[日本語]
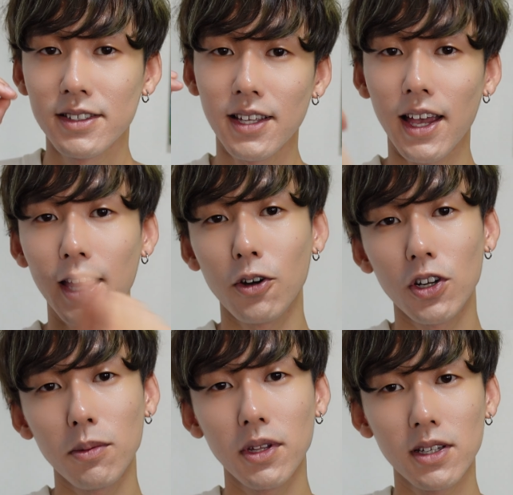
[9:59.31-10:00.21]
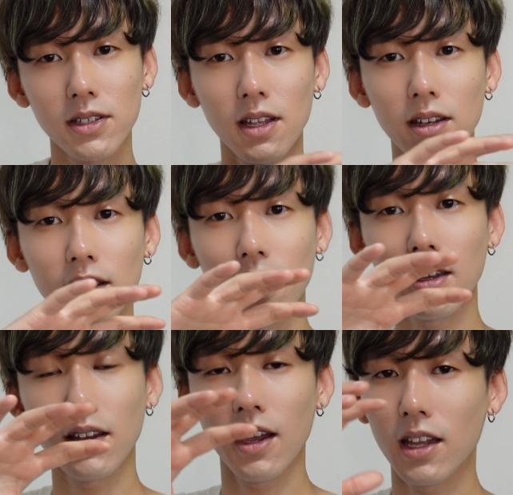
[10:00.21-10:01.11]
最後に皆さん
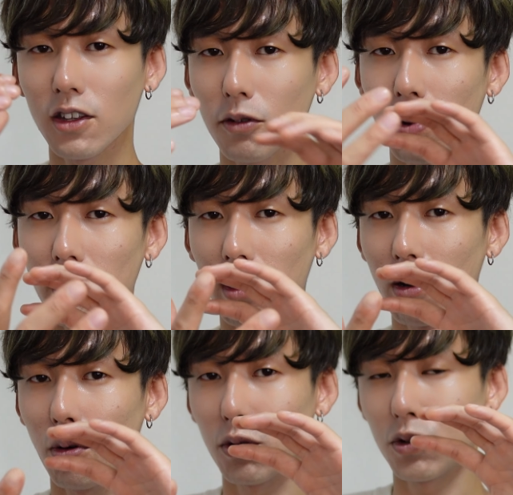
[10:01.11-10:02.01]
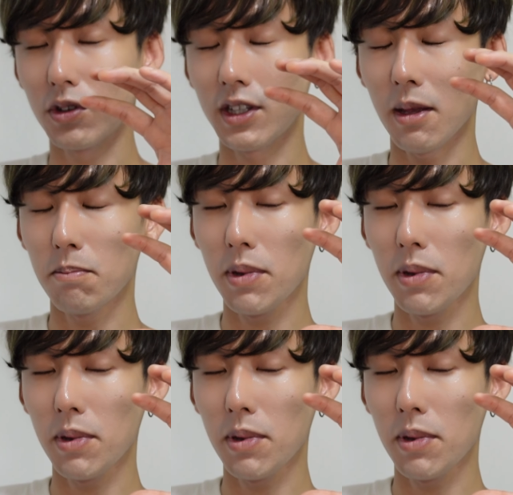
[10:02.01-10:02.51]
にハンドパワーを送って、